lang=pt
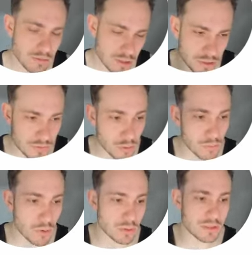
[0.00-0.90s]
Se tiver
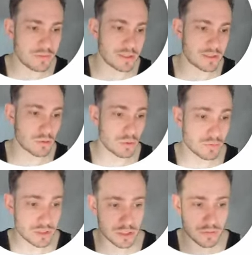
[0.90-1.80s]
alguma outra versão quando
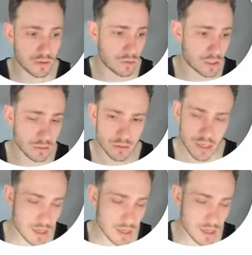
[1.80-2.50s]
você estiver olhando,